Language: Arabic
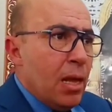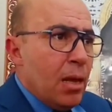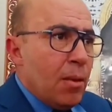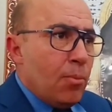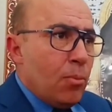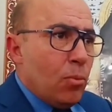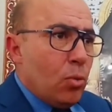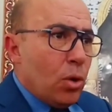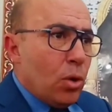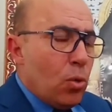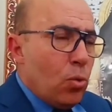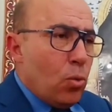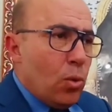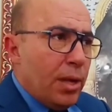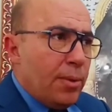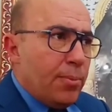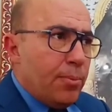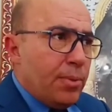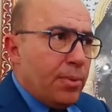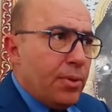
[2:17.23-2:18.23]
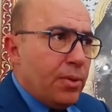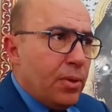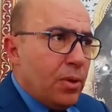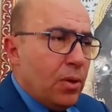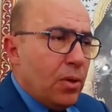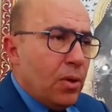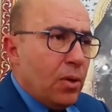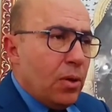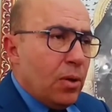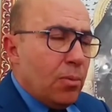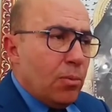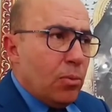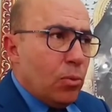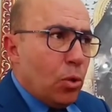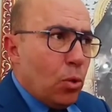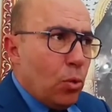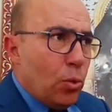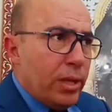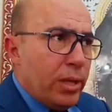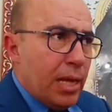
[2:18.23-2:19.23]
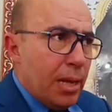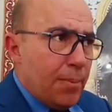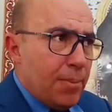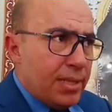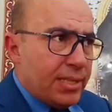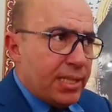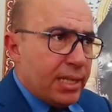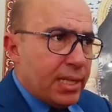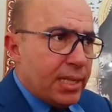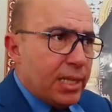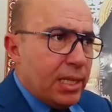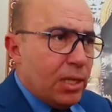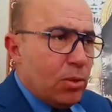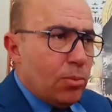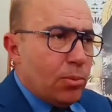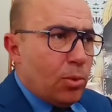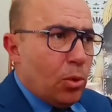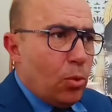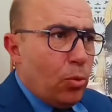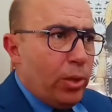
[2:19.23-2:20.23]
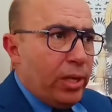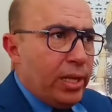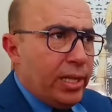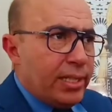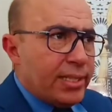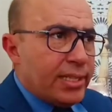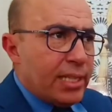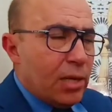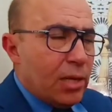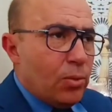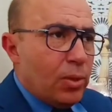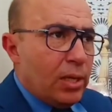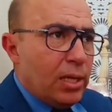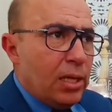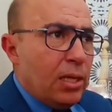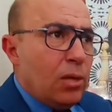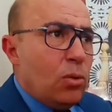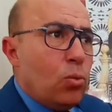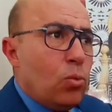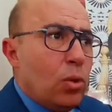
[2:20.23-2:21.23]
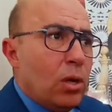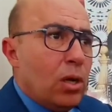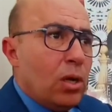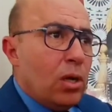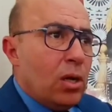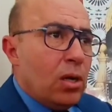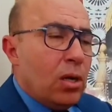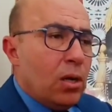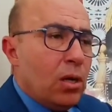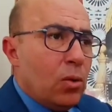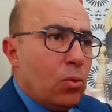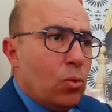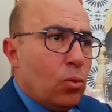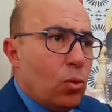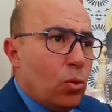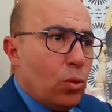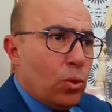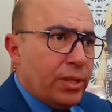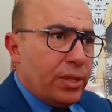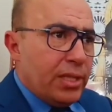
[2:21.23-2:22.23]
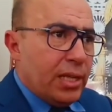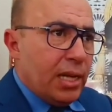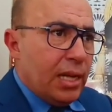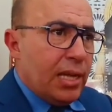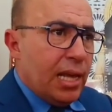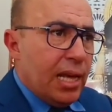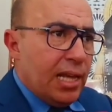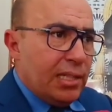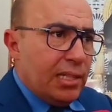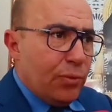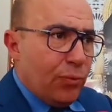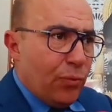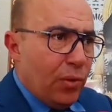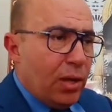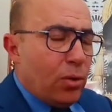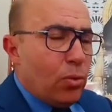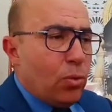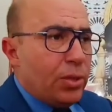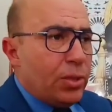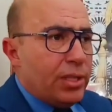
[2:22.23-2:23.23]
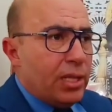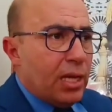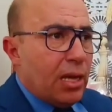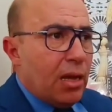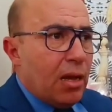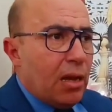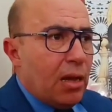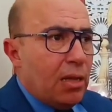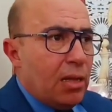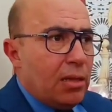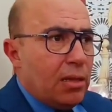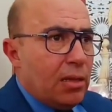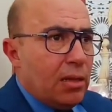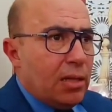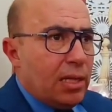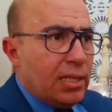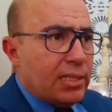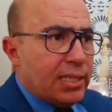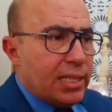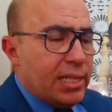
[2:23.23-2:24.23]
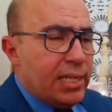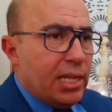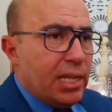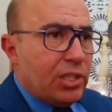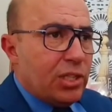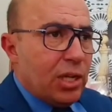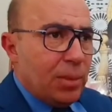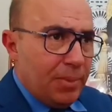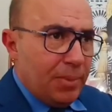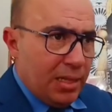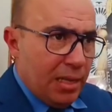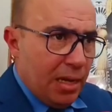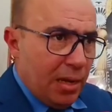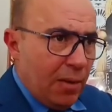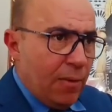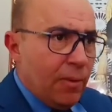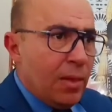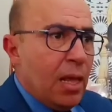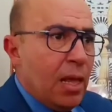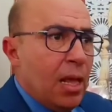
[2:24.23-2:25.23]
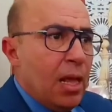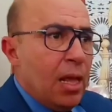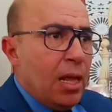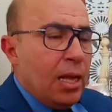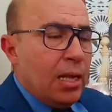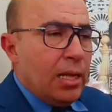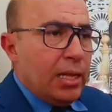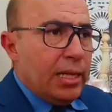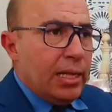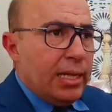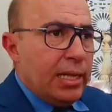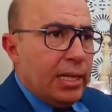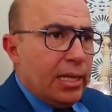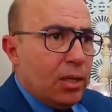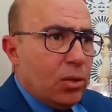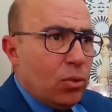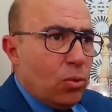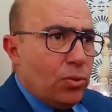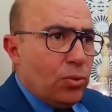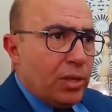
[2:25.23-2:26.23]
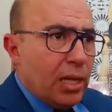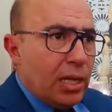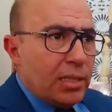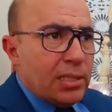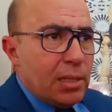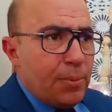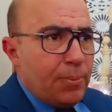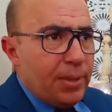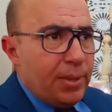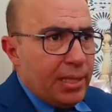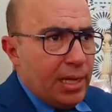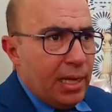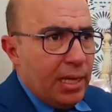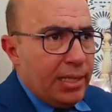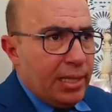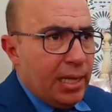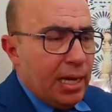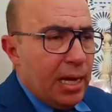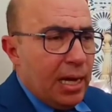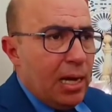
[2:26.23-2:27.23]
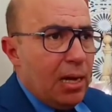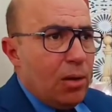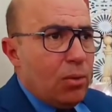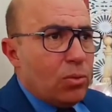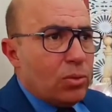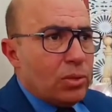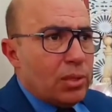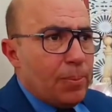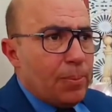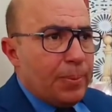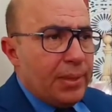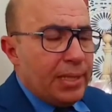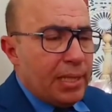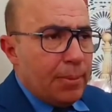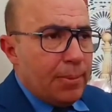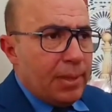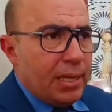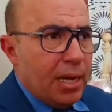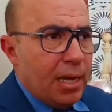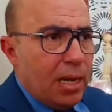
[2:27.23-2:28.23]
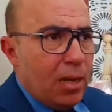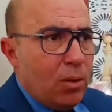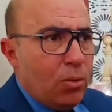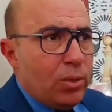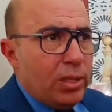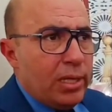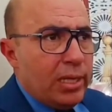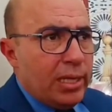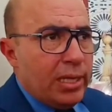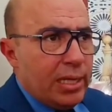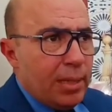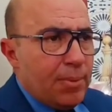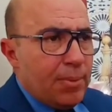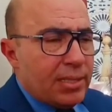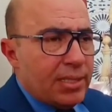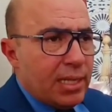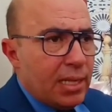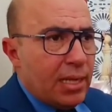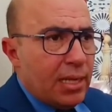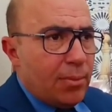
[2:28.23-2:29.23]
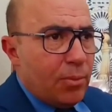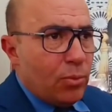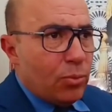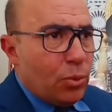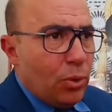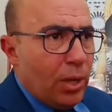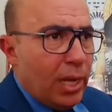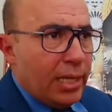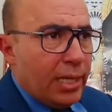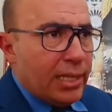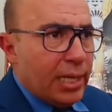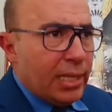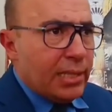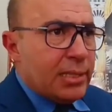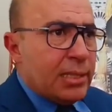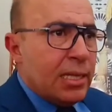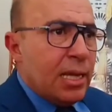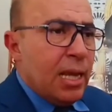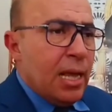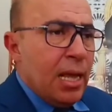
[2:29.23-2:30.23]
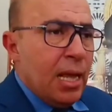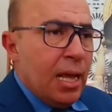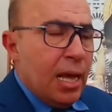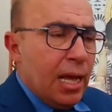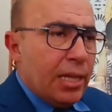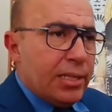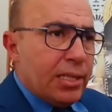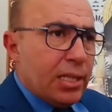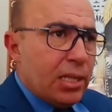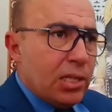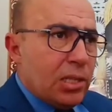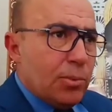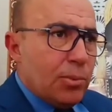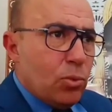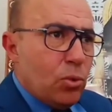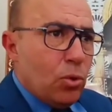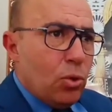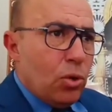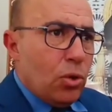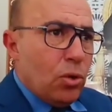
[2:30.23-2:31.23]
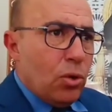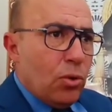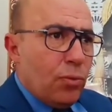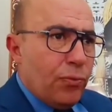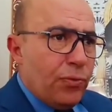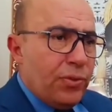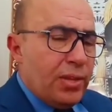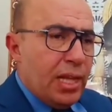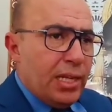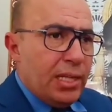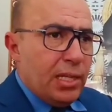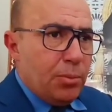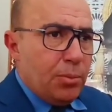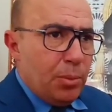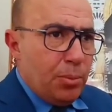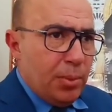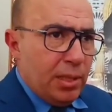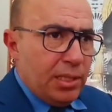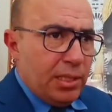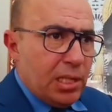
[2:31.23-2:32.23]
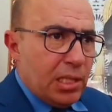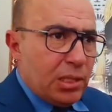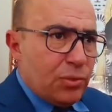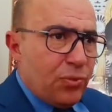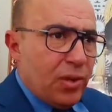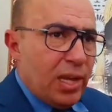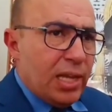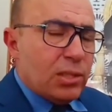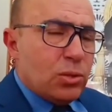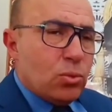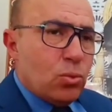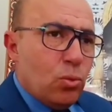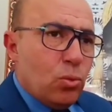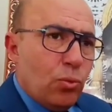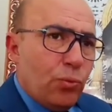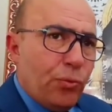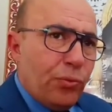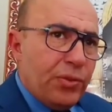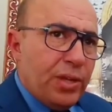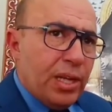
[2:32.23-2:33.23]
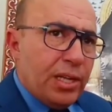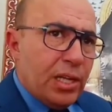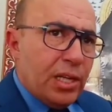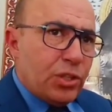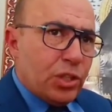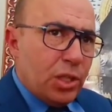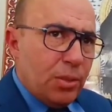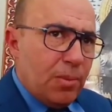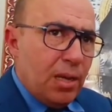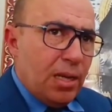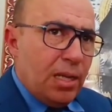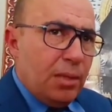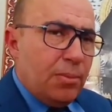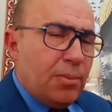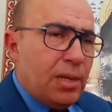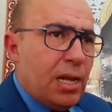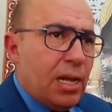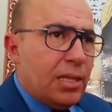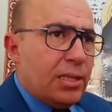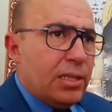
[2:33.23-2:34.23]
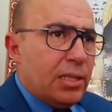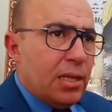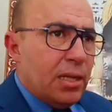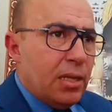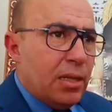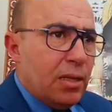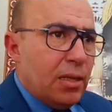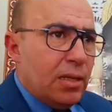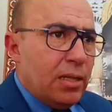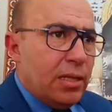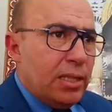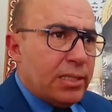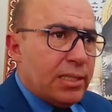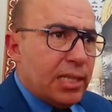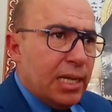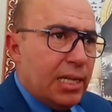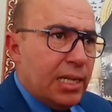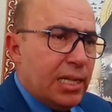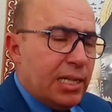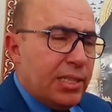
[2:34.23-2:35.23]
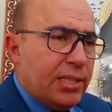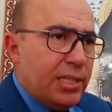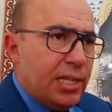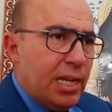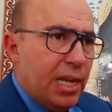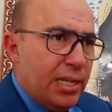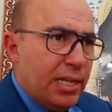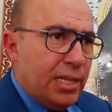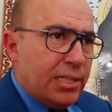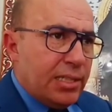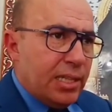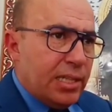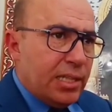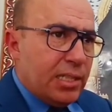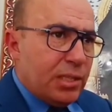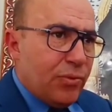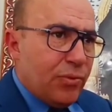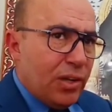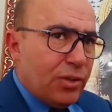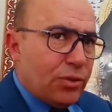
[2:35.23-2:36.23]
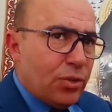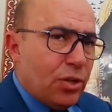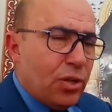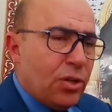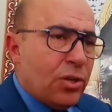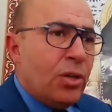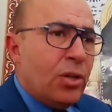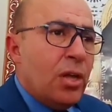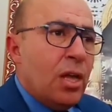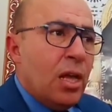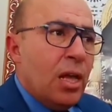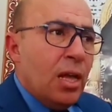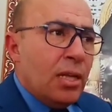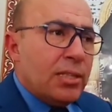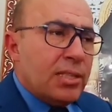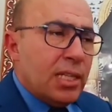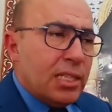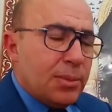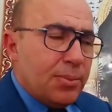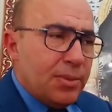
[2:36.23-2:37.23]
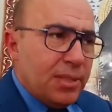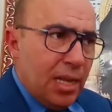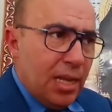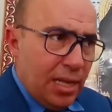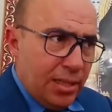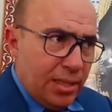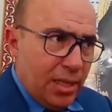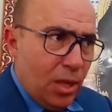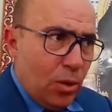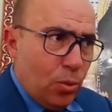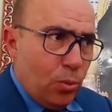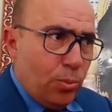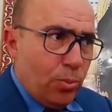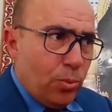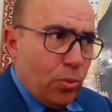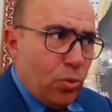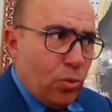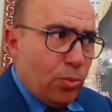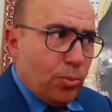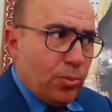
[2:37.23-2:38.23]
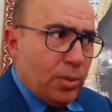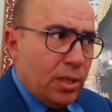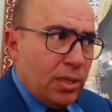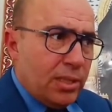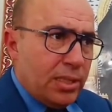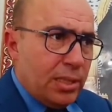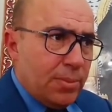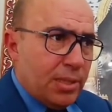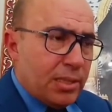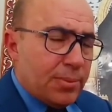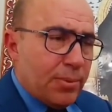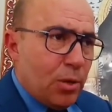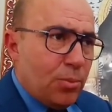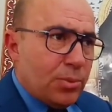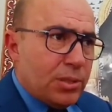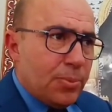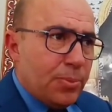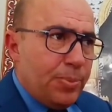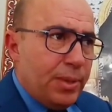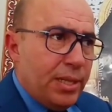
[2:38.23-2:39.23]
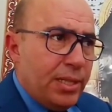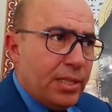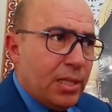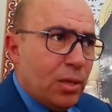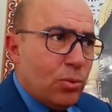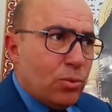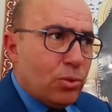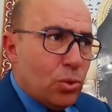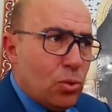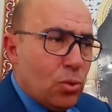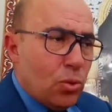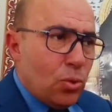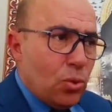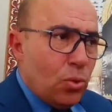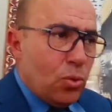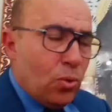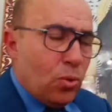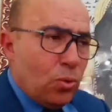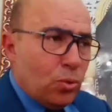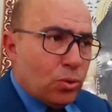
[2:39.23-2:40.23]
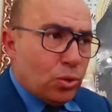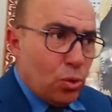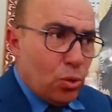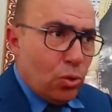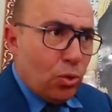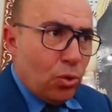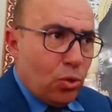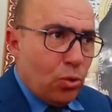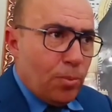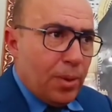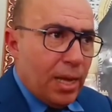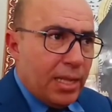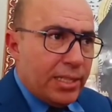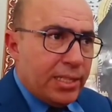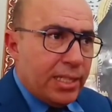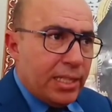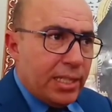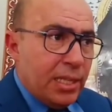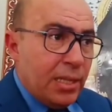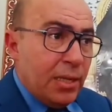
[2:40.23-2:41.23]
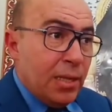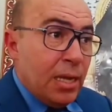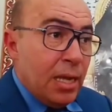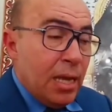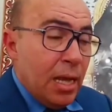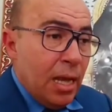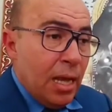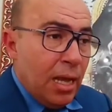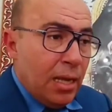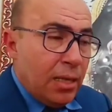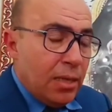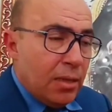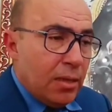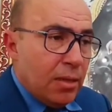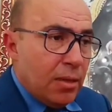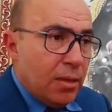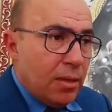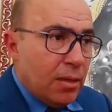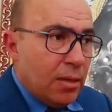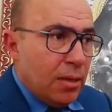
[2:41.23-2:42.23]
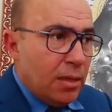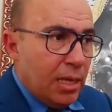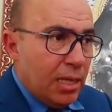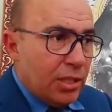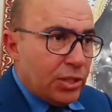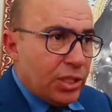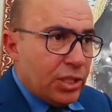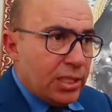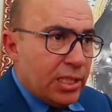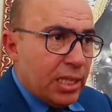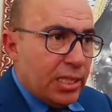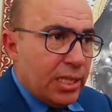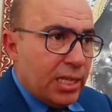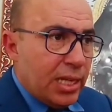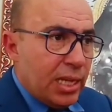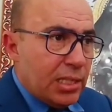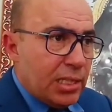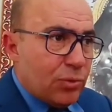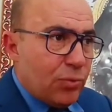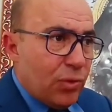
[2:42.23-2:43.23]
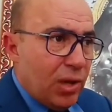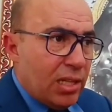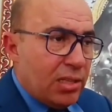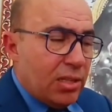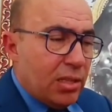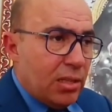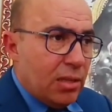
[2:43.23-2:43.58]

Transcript: مكون مكون الامازيغي ومكون العيساوي والاغنيه الهادفه الاغنيه العصريه الجميله اللي كنا تربينا عليها وتربينا بها واللي هي مازال موضوع حدث غادي يقدموه فنانين من مدينه فاس وفنانه شيماء عمران آه، اللي تاهلت النهايه ديال اكس فاكتور تنتمنى انهم ديما تبقاو متبعينا وتروقوا وتروق لكم هذه الانشطه اللي كانت في هذا